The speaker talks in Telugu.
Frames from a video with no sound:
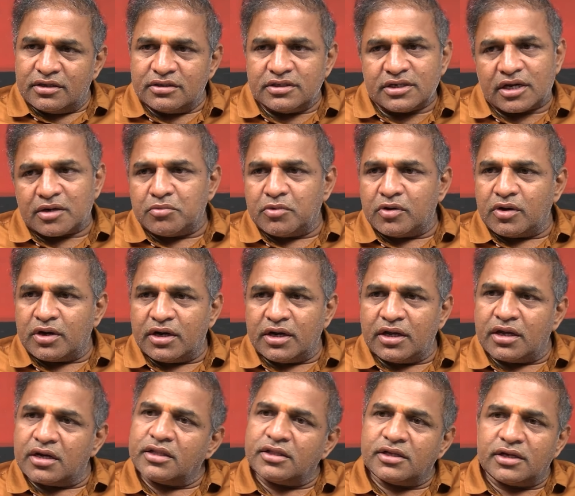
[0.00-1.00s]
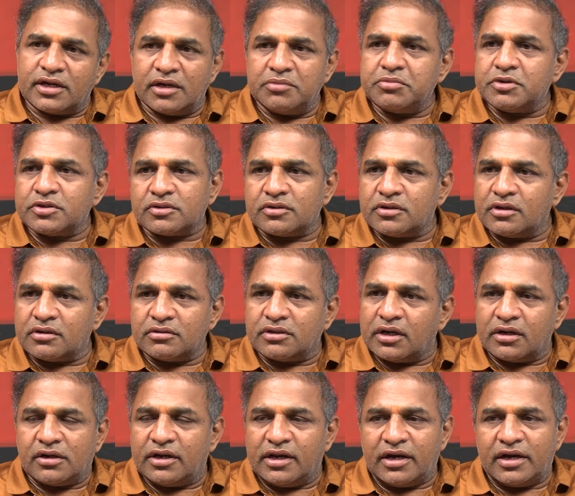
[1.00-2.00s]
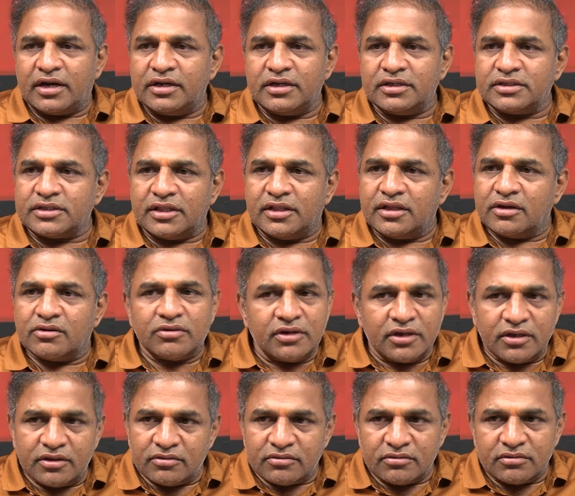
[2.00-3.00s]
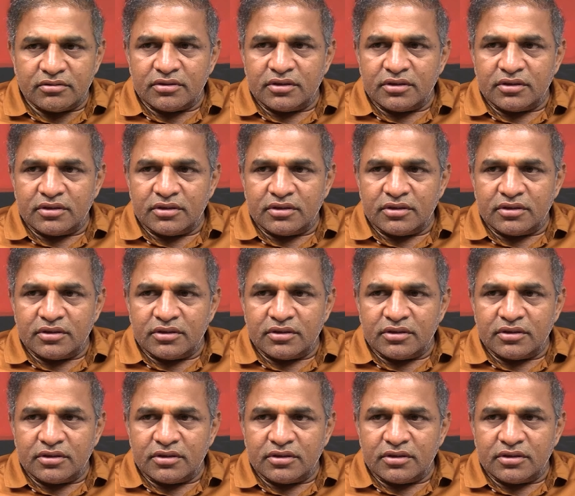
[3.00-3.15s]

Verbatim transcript: జగన్మోహన్ రెడ్డి గారు అయితే కనిపిస్తున్నారు దాంట్లో ఎలాంటి సందేహం లేదు